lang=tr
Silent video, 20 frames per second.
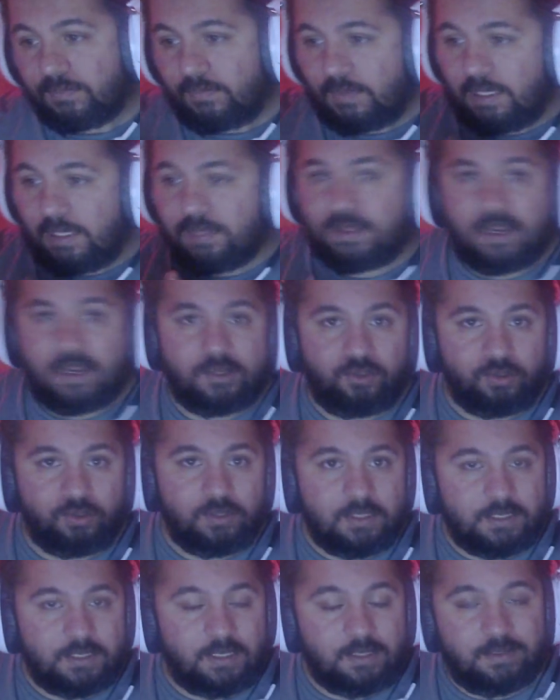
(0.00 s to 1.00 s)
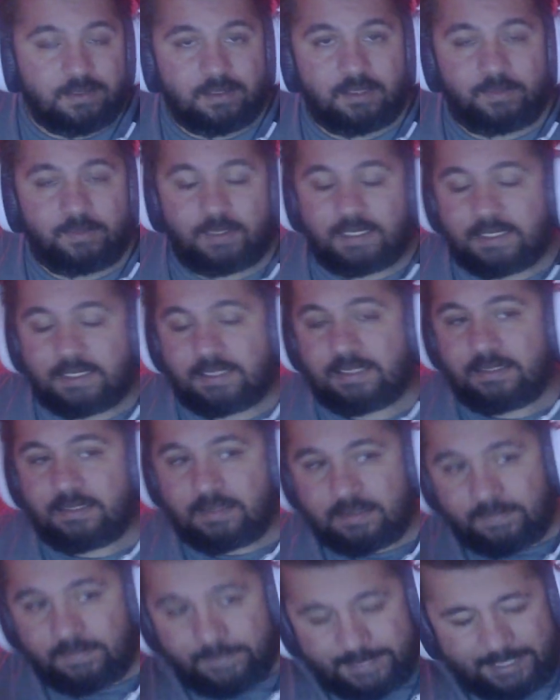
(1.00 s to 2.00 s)
daha çok nasıl kazanabilirsiniz
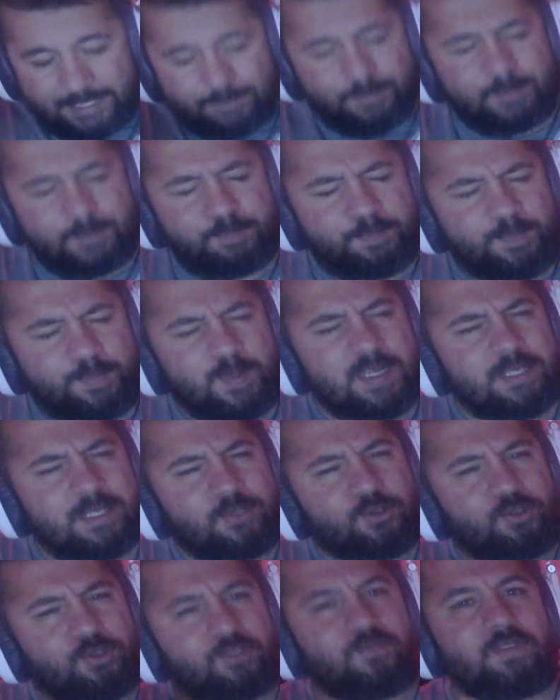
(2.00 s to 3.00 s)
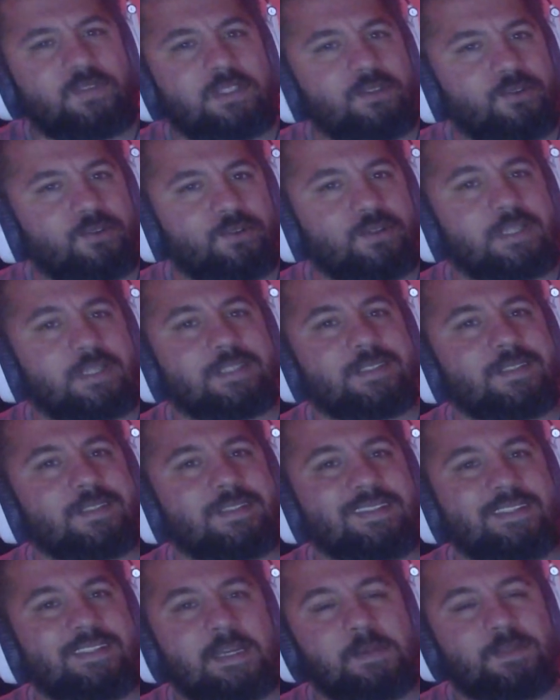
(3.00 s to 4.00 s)
gibi bir sürü video
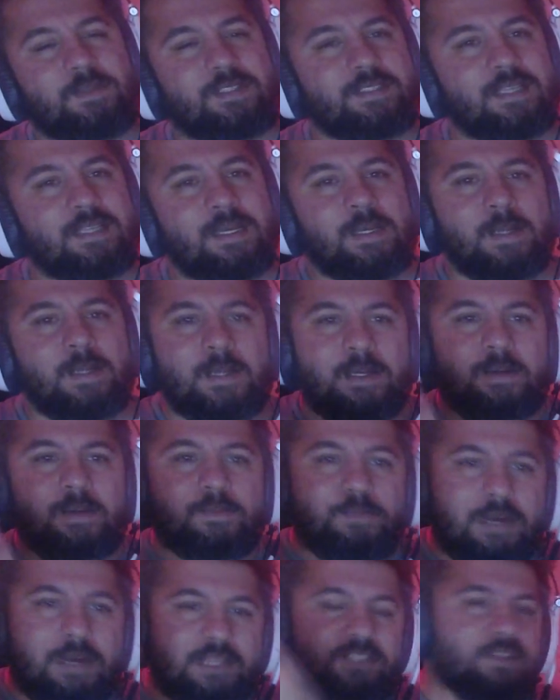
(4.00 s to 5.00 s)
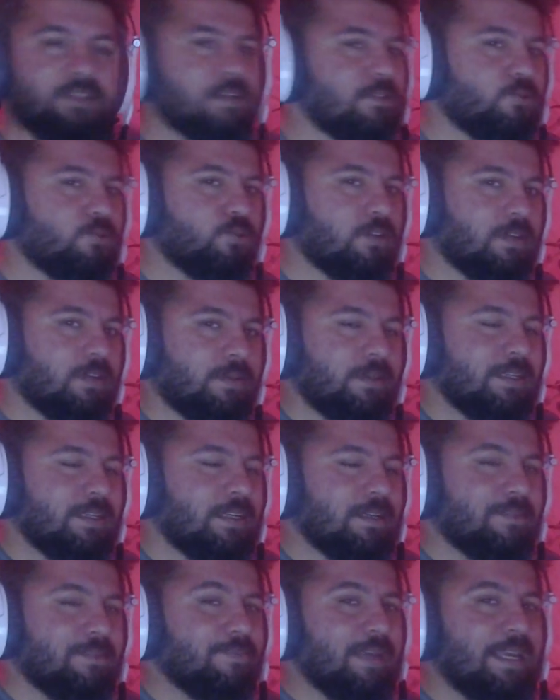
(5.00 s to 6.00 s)
hazırlayacağım size. Baştan sona
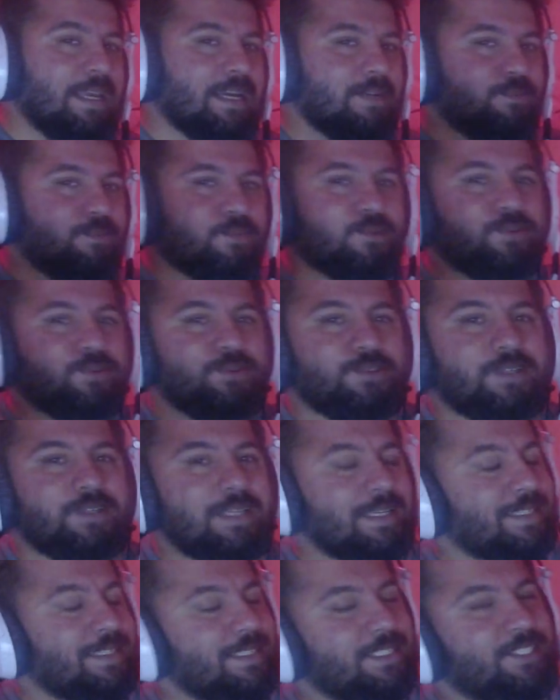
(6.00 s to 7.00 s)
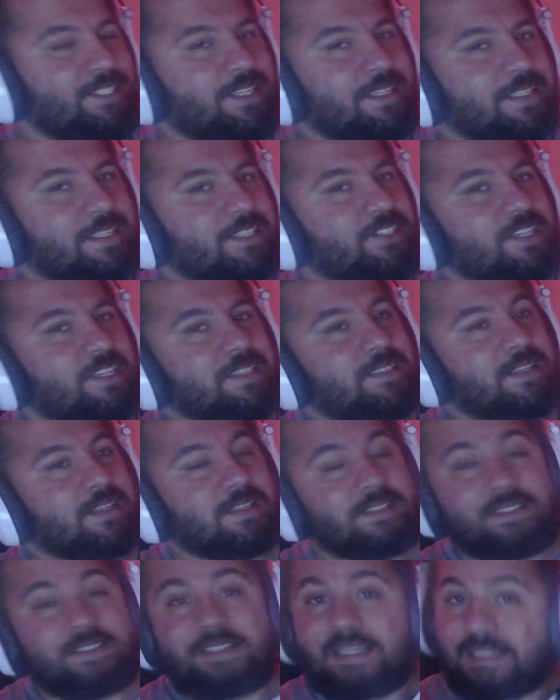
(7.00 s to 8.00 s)
eğer bu işe
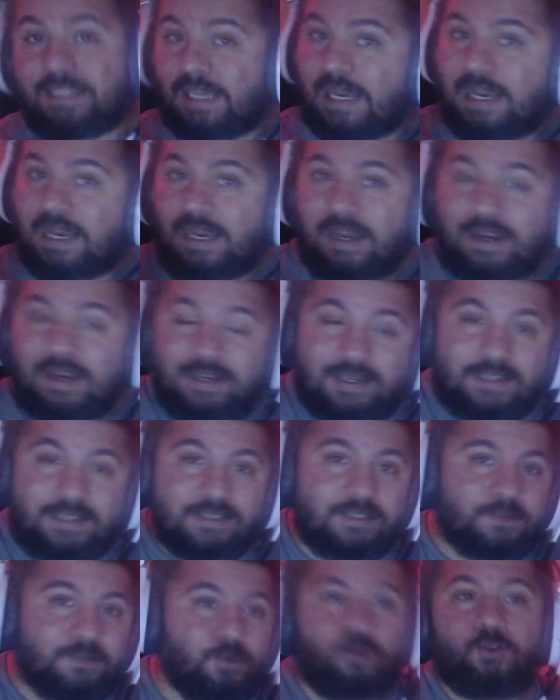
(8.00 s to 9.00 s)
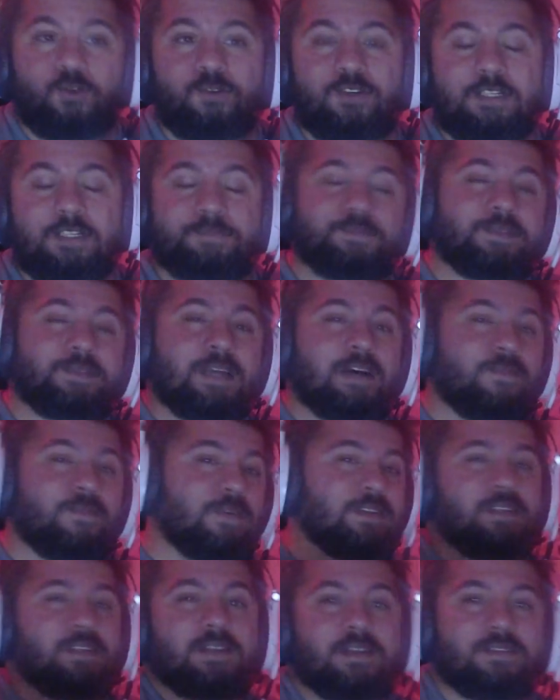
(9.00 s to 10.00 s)
girişecekseniz ya da hali hazırda oynayıp daha
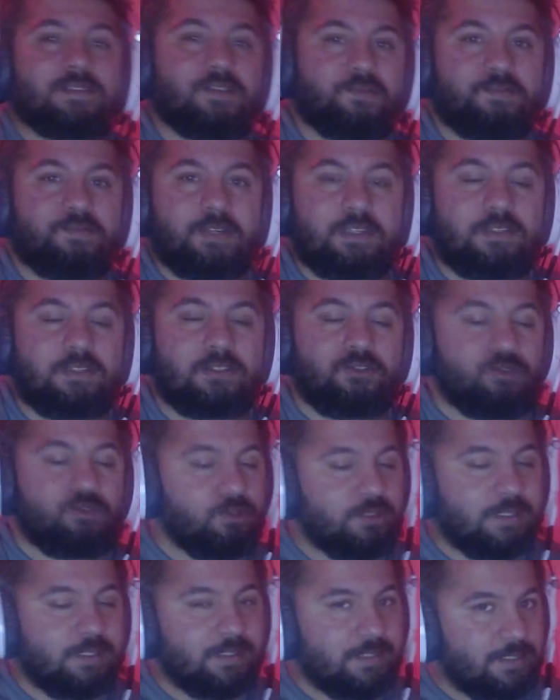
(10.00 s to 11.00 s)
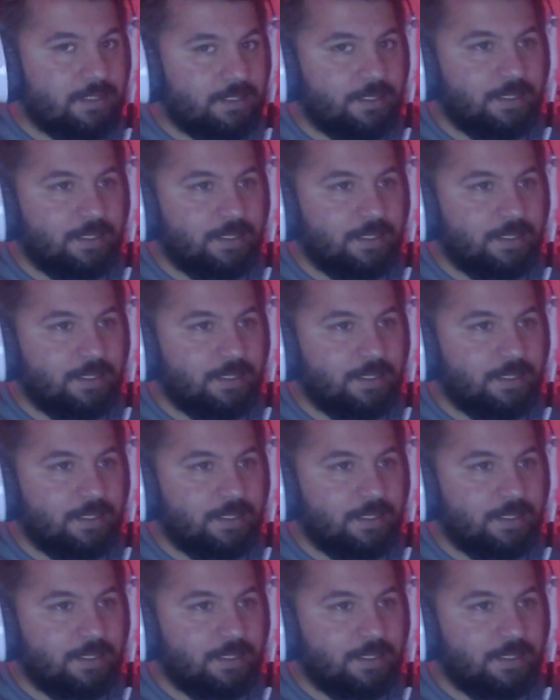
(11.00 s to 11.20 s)
fazla kazanmak istiyorsanız